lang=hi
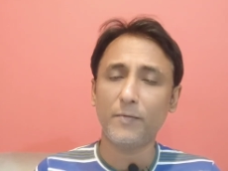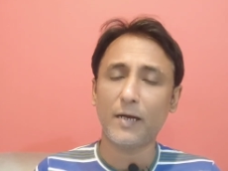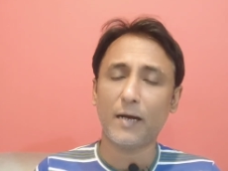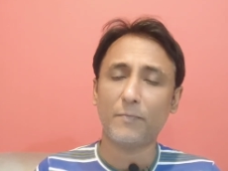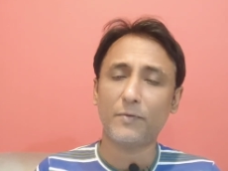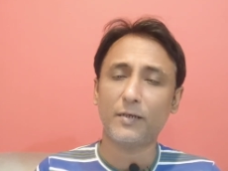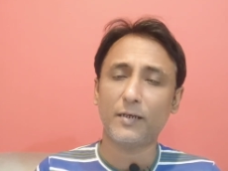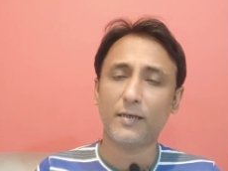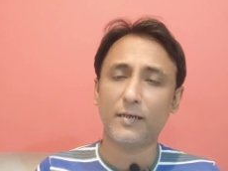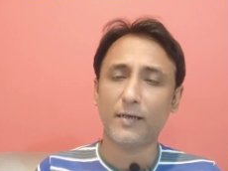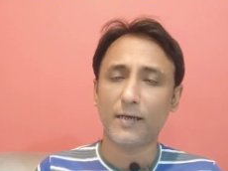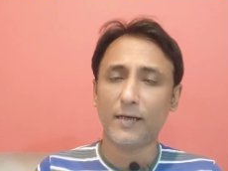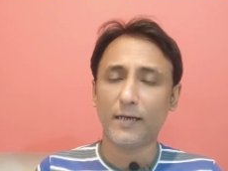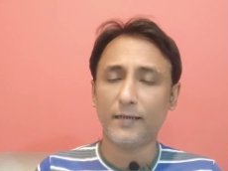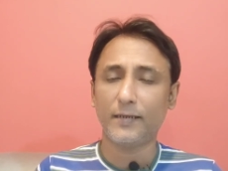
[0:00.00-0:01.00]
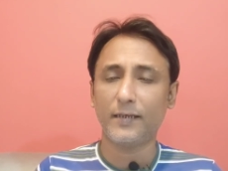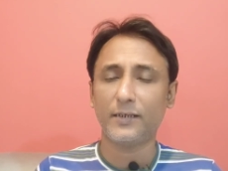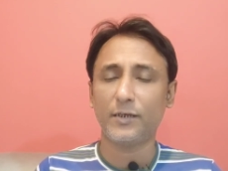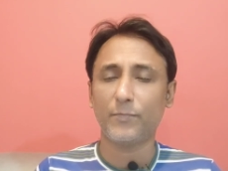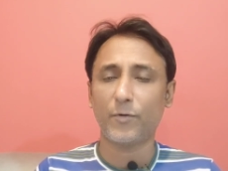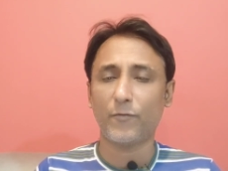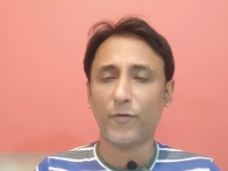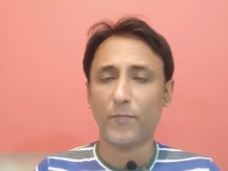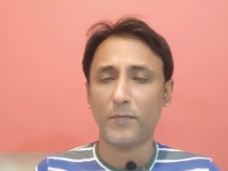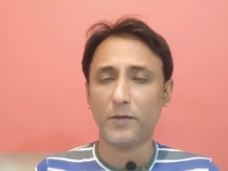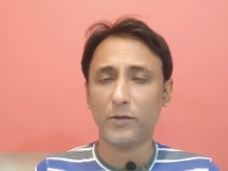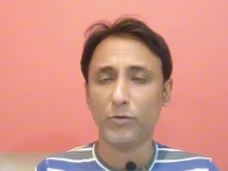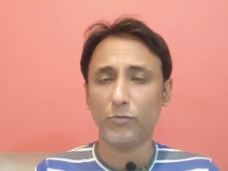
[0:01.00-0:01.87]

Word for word: भी आपसे इतनी अच्छी परफॉर्मेंस